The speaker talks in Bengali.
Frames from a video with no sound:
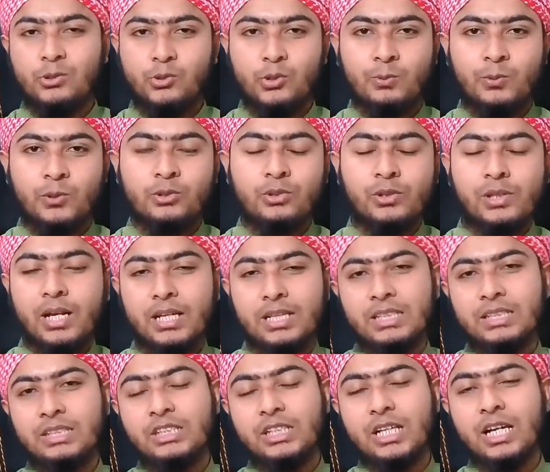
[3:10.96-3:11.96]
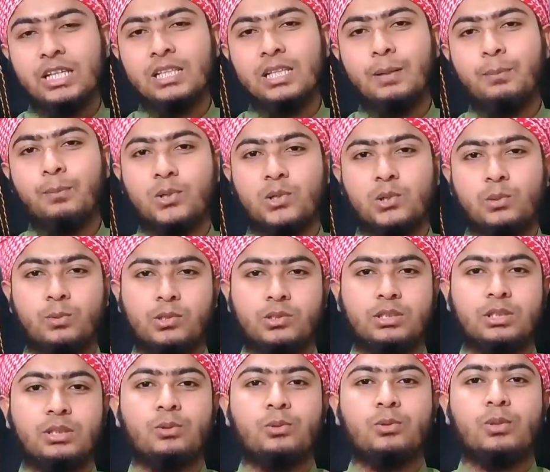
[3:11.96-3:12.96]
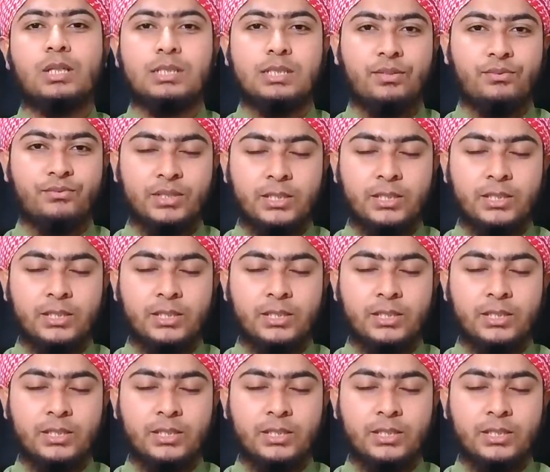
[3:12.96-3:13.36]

তো বন্ধুরা ইনশাআল্লাহ পরবর্তী কোনো একটা